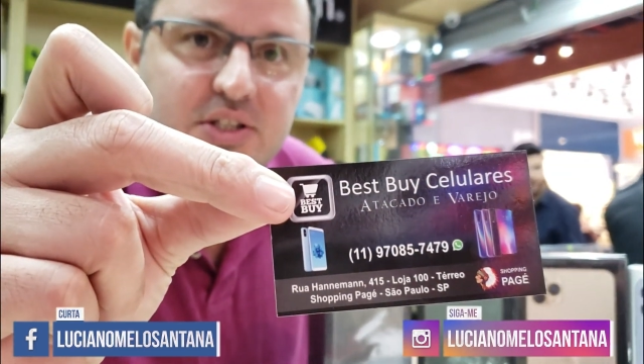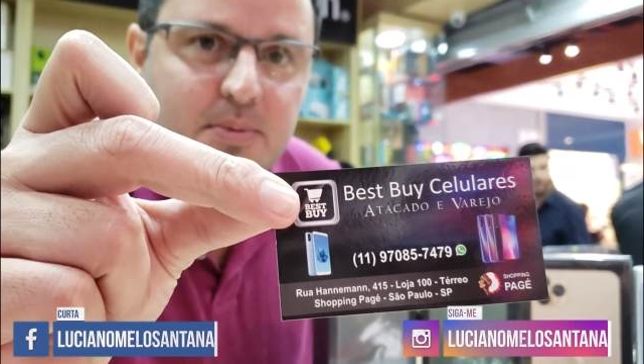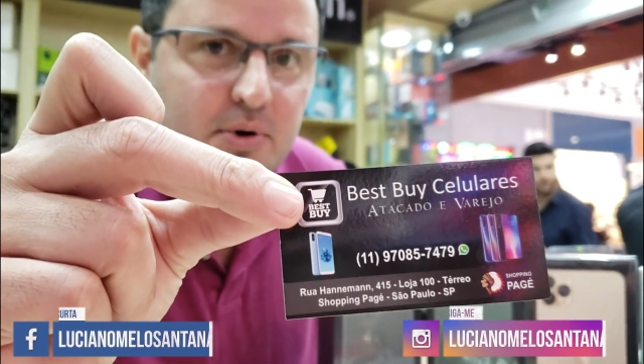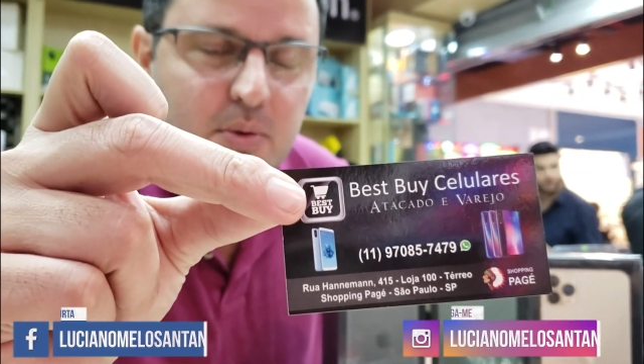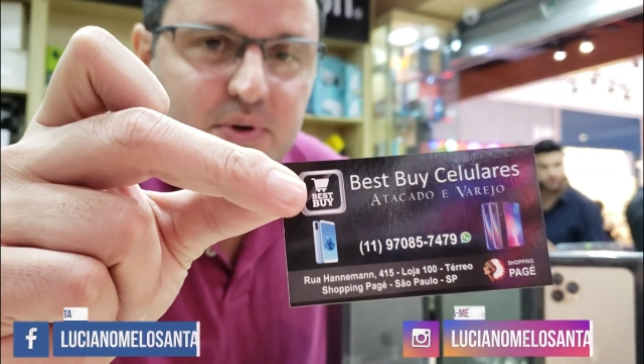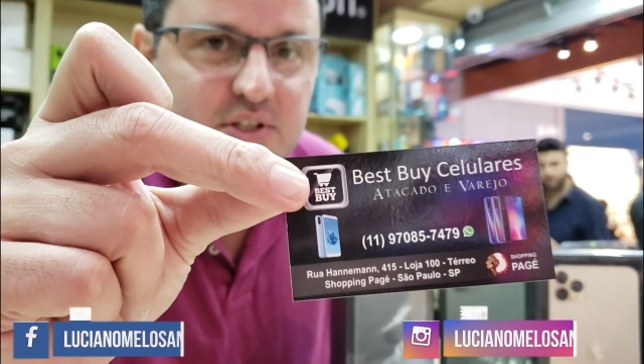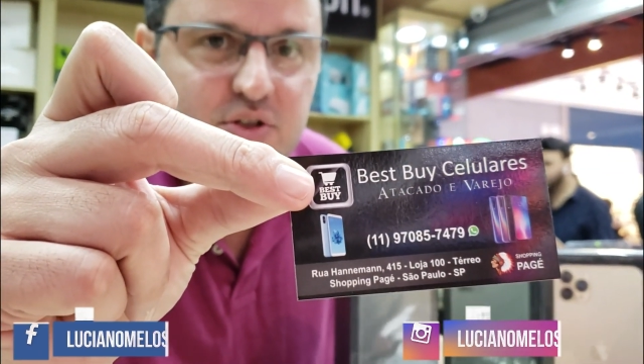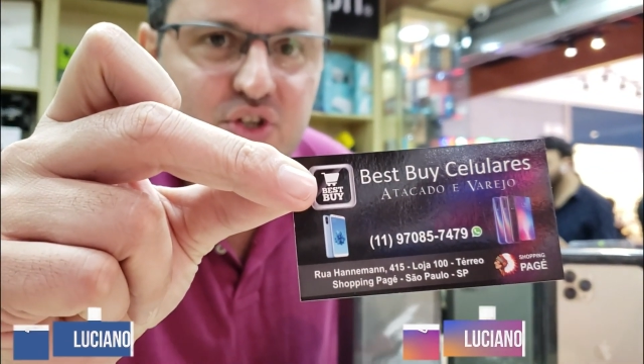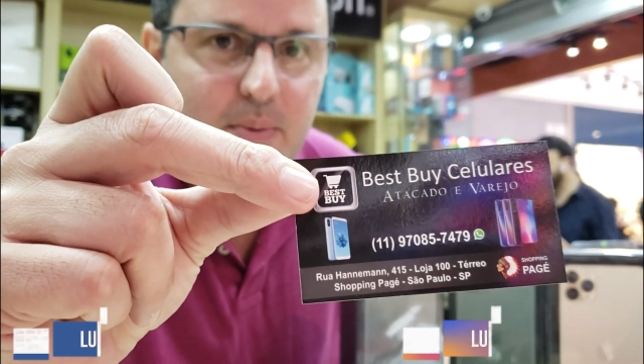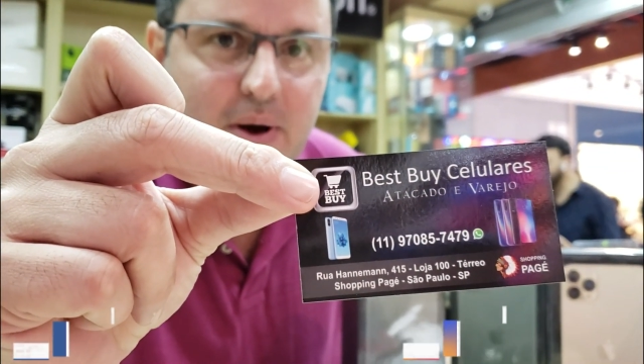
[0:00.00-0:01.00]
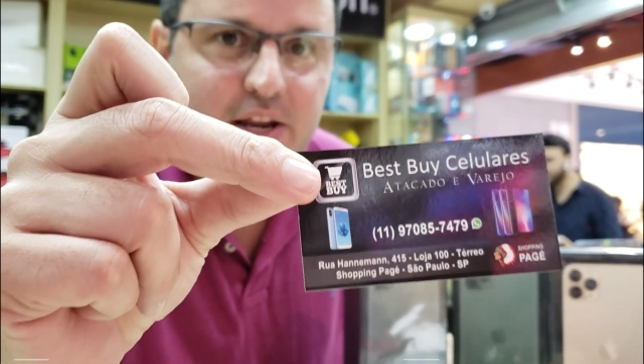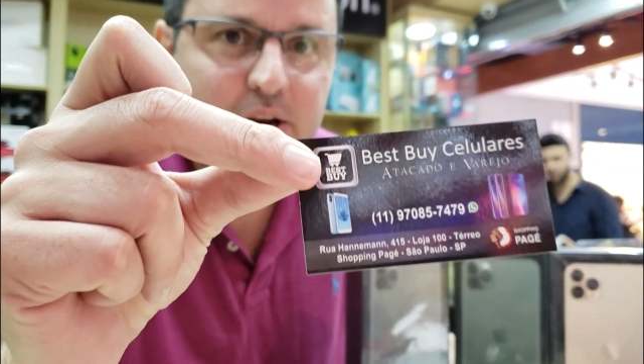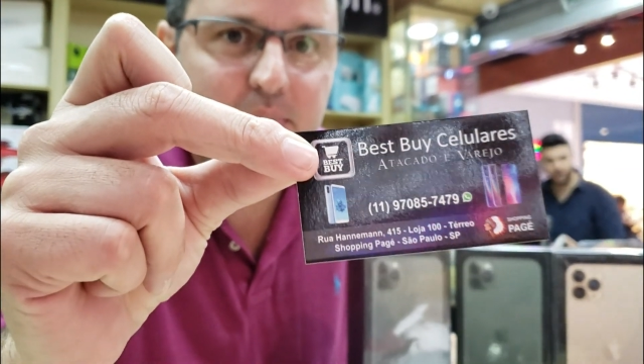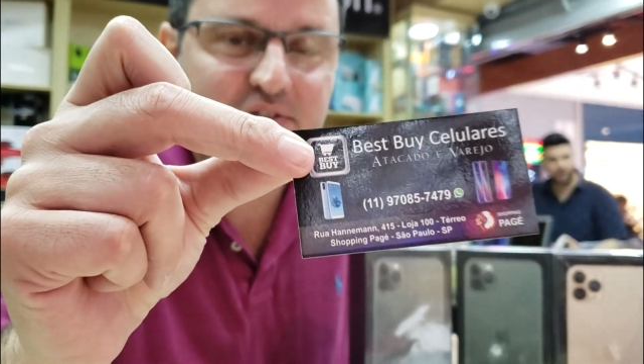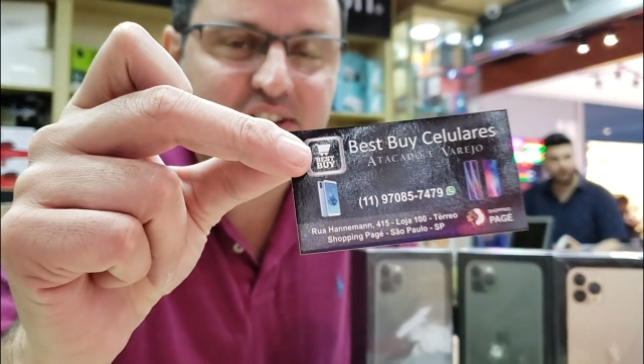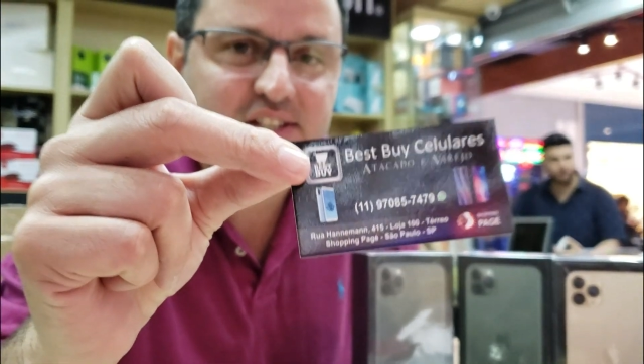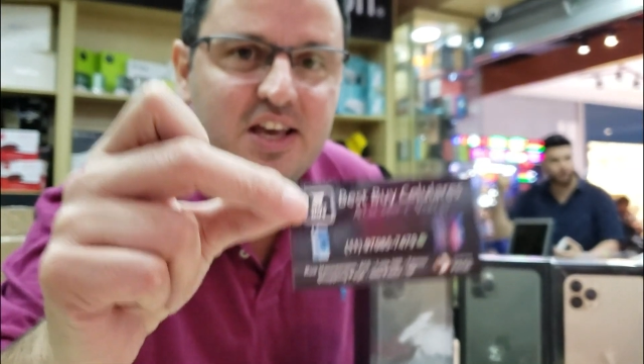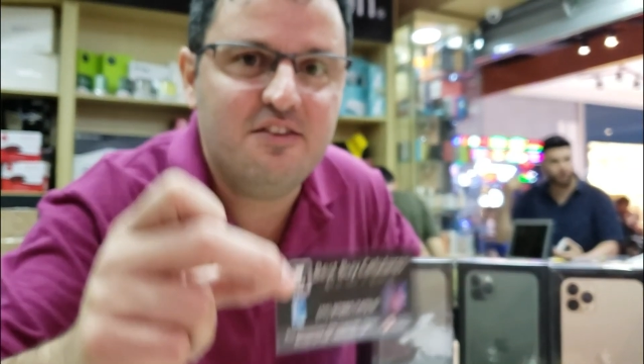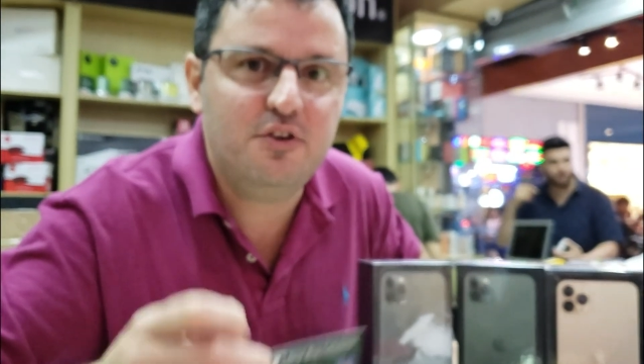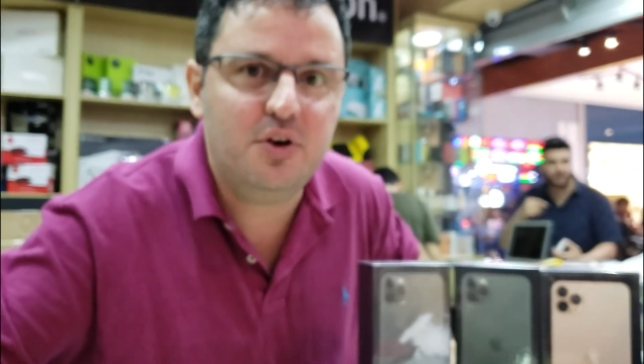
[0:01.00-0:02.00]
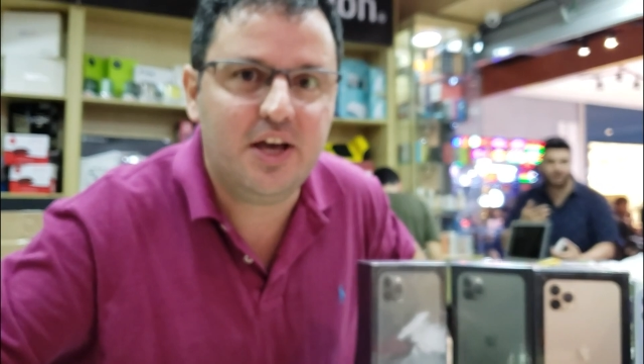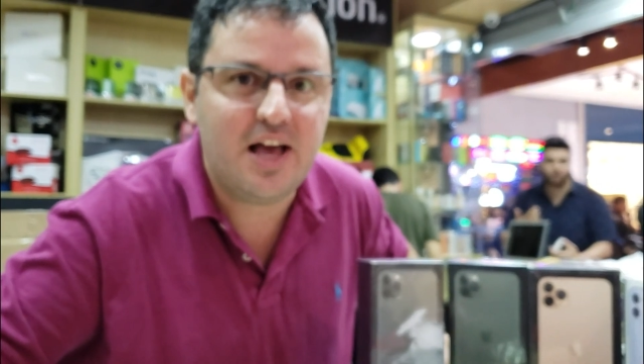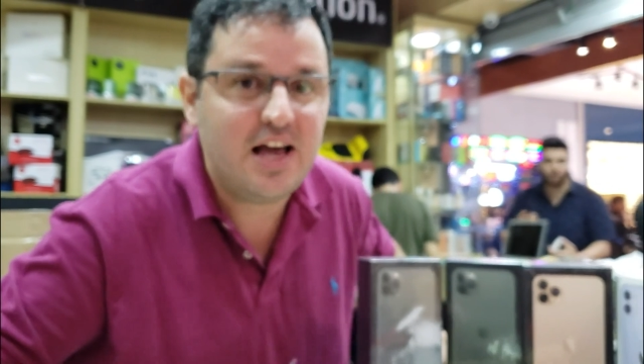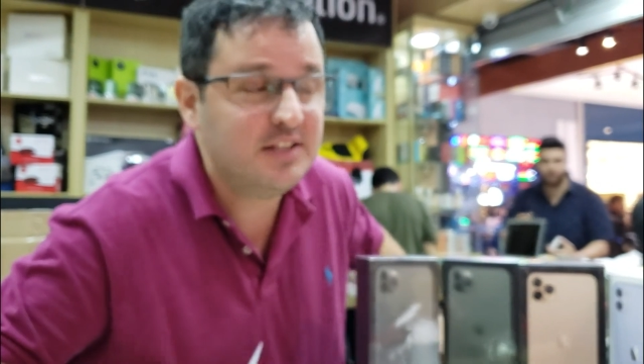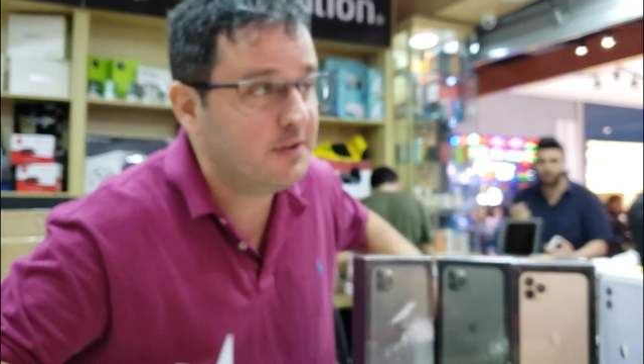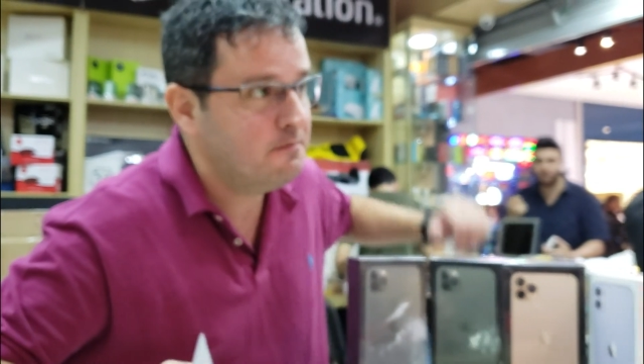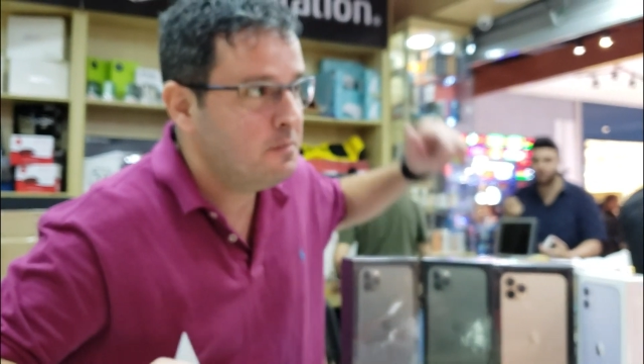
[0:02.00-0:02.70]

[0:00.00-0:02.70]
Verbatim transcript: sempre que eu preciso de aparelho para fazer review e análise,